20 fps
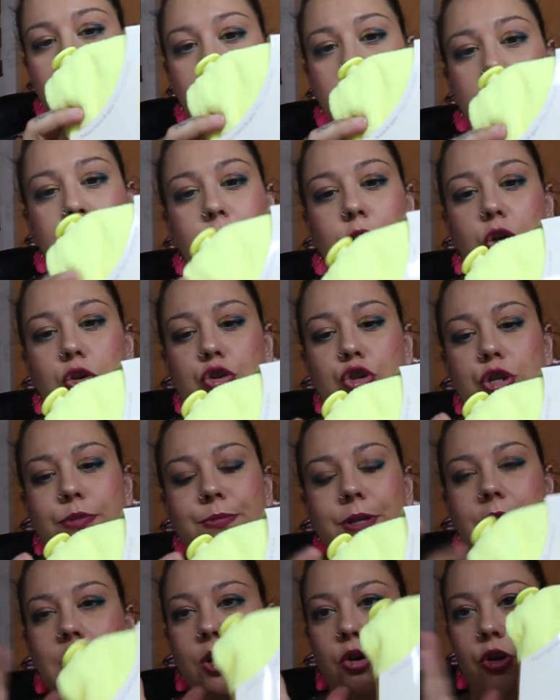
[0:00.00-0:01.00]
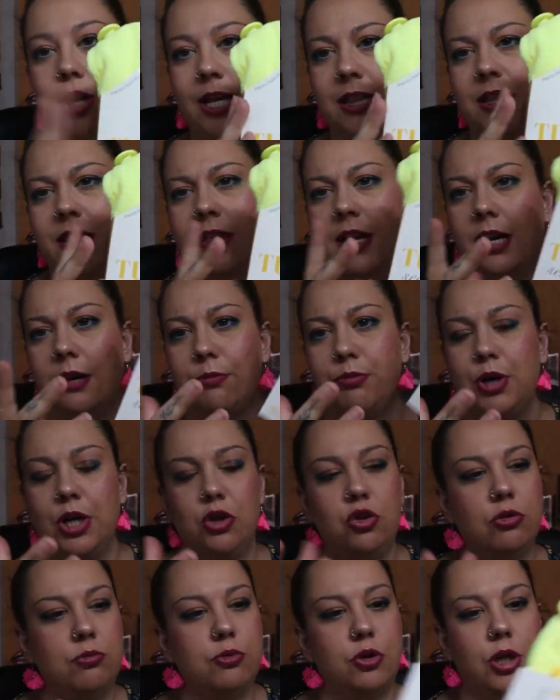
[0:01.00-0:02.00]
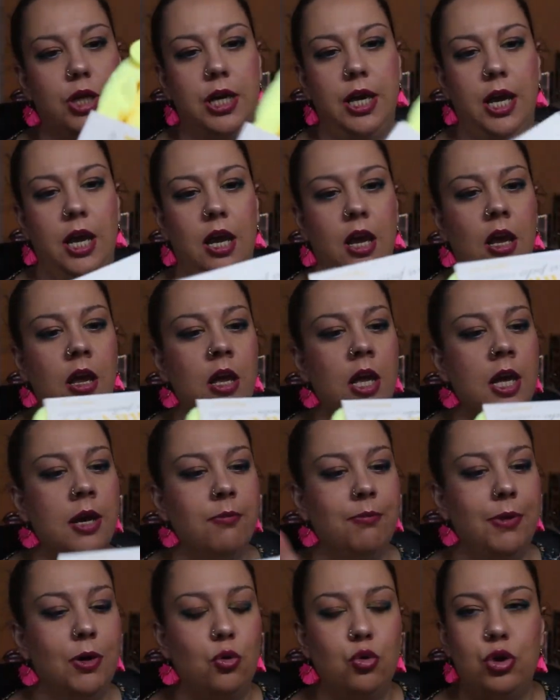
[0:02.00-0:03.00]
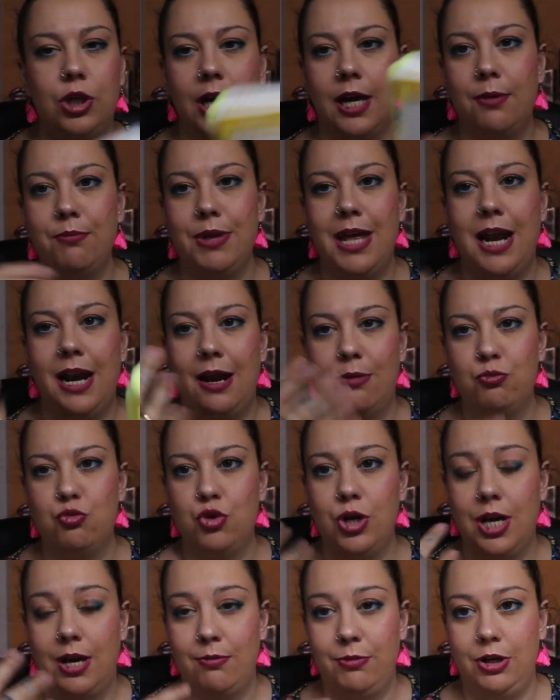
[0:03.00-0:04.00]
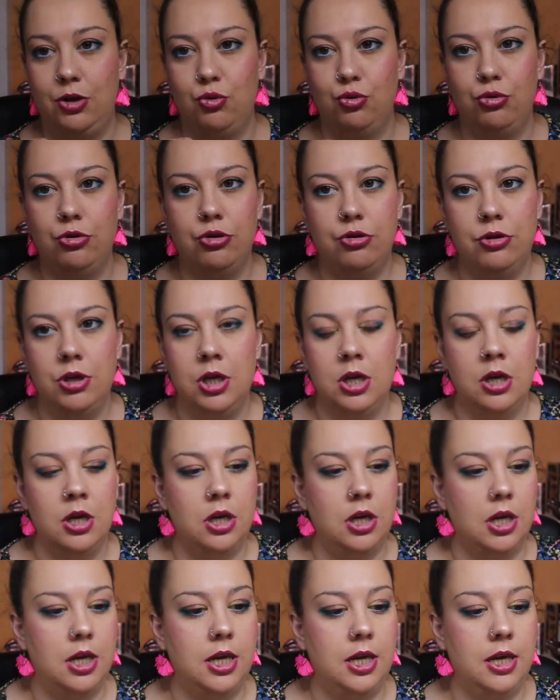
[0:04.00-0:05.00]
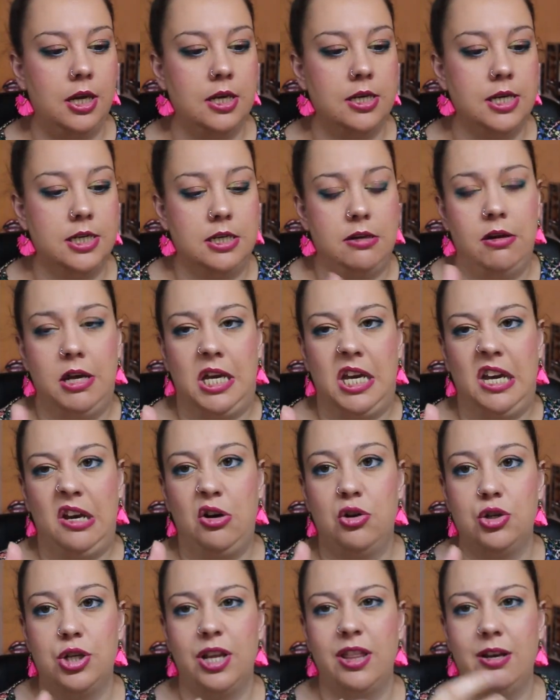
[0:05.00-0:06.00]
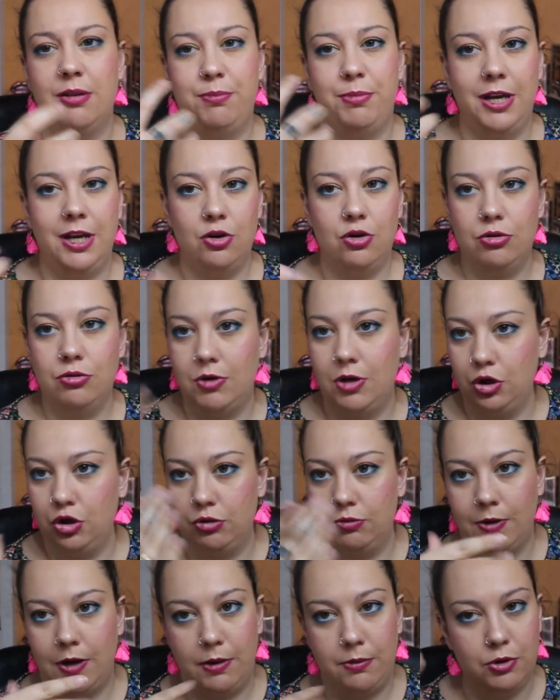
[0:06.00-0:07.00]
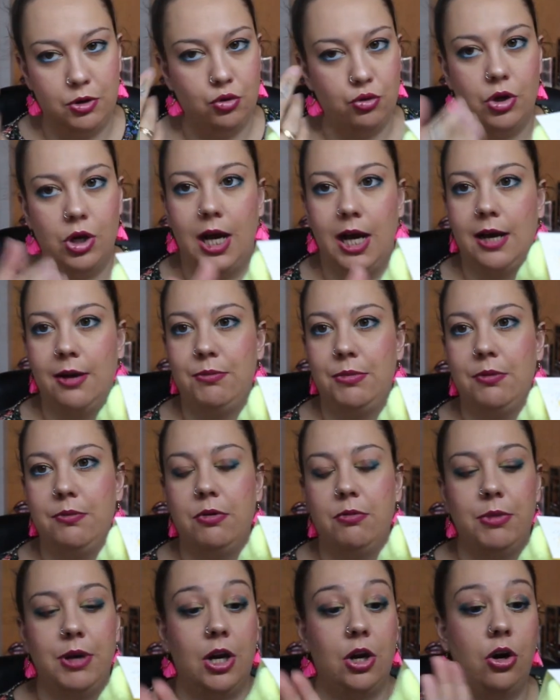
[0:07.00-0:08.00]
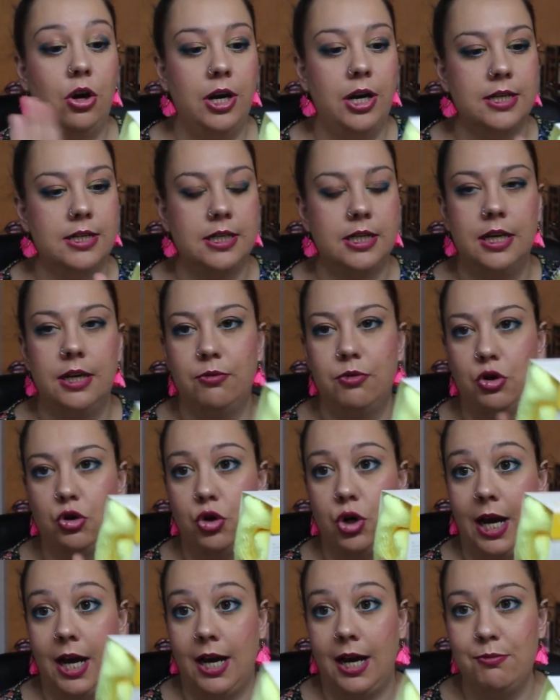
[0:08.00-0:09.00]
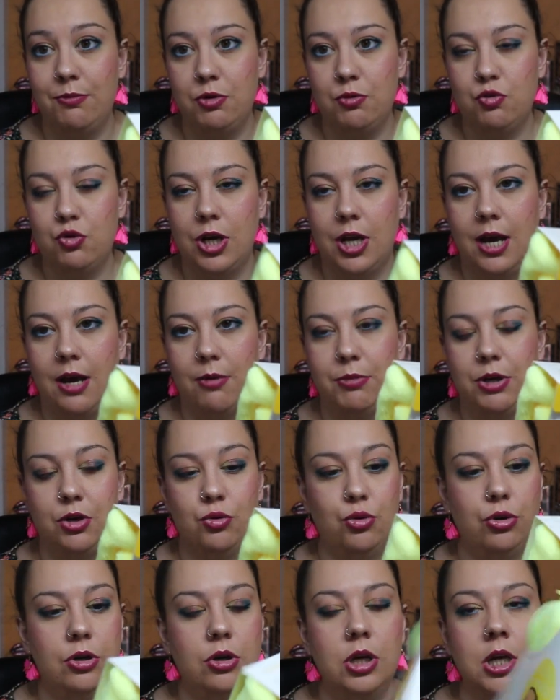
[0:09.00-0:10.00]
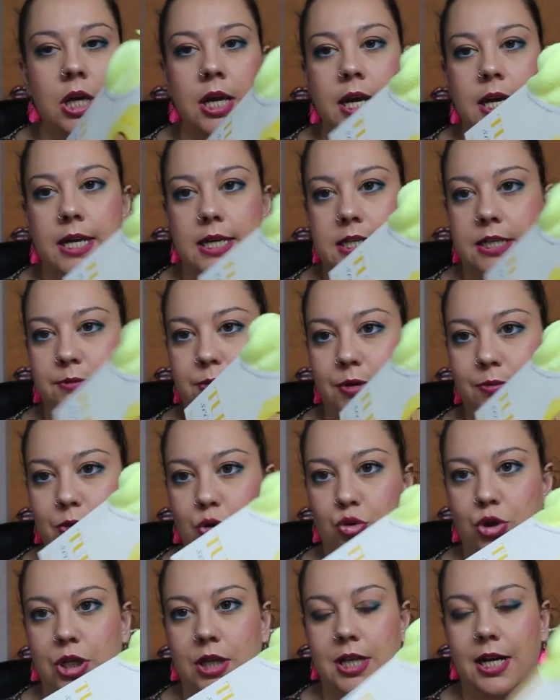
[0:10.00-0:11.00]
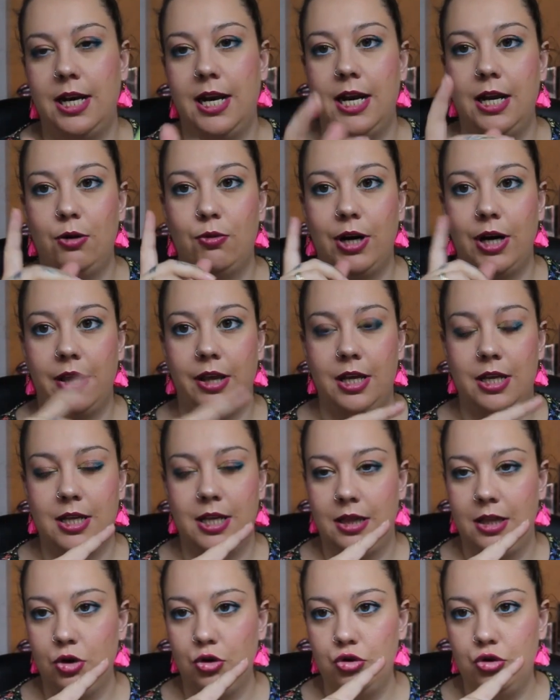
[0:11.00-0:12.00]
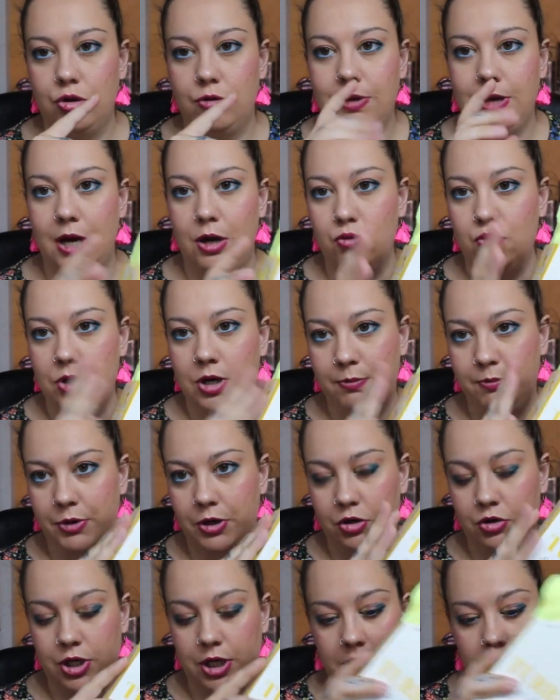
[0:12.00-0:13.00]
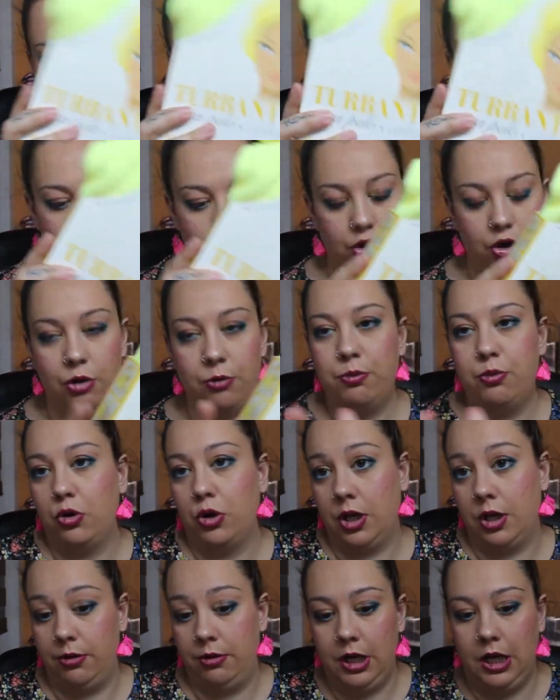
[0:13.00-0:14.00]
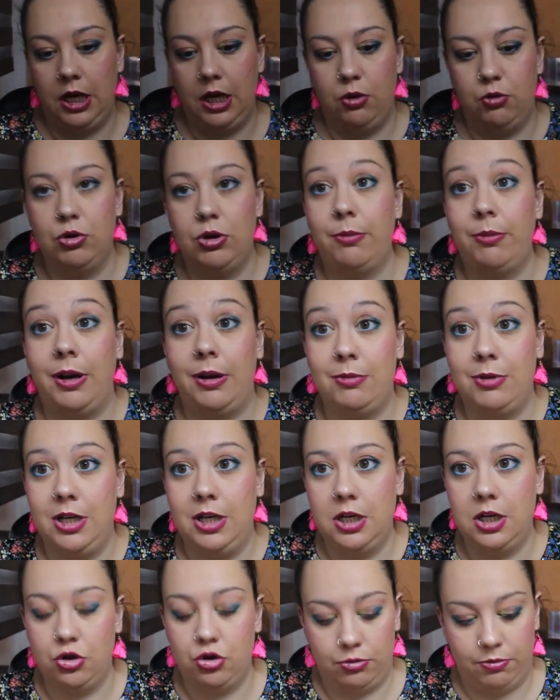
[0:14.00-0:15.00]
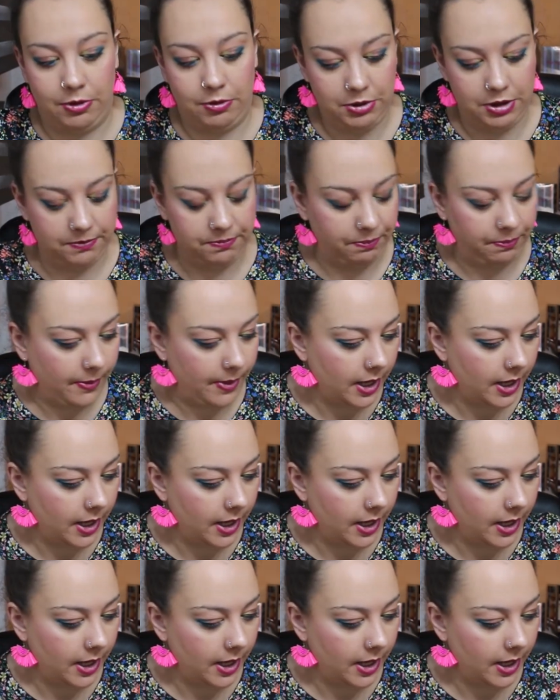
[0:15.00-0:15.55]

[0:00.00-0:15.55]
Y bueno, yo siempre tengo de estas de repuesto porque me gusta cambiarlas muy a menudo y ya sabéis que cosas del pelo, cuanto más a menudo las cambiamos mejor, así que bueno, las cambio muy a menudo y siempre me gusta tener ahí guardaditas. Tengo todavía una, pero ya tengo dos porque una para mi niña y otra para mí.